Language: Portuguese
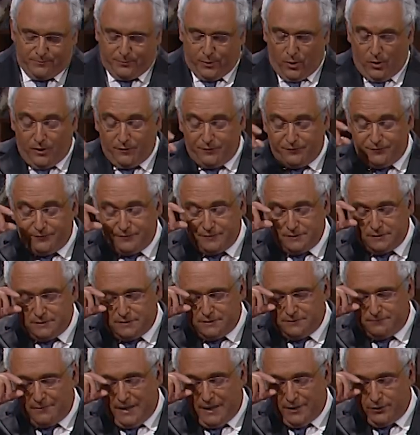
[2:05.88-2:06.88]
Prof,
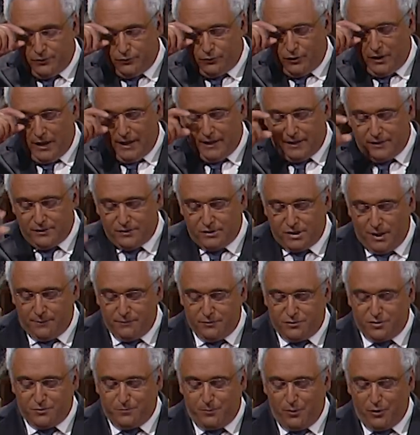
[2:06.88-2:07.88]
eh, Mário Nogueira, estamos
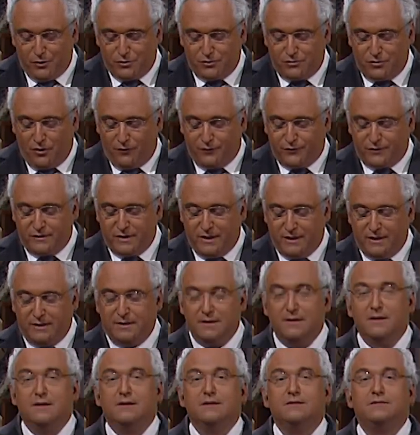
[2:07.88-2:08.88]
dispostos a oferecer
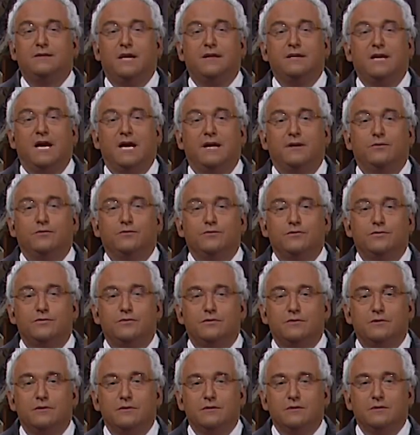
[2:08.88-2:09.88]
100
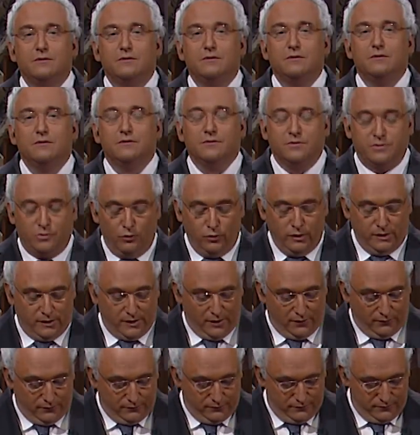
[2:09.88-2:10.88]
anos de
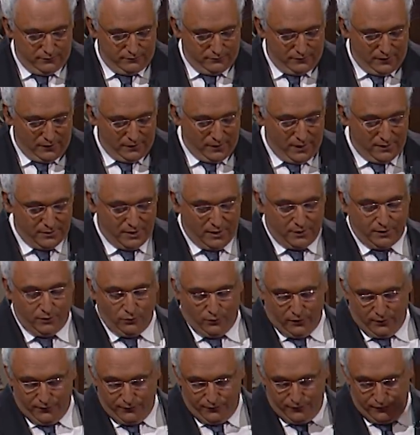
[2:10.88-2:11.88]
solidão. Aliás, está aqui o
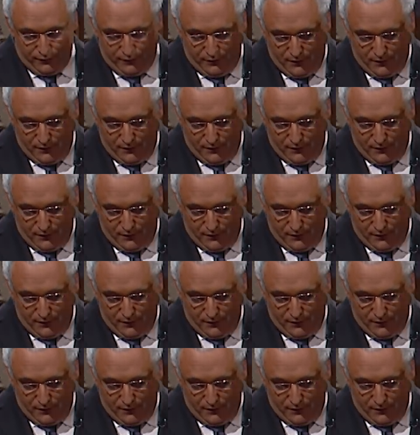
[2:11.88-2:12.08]
livro.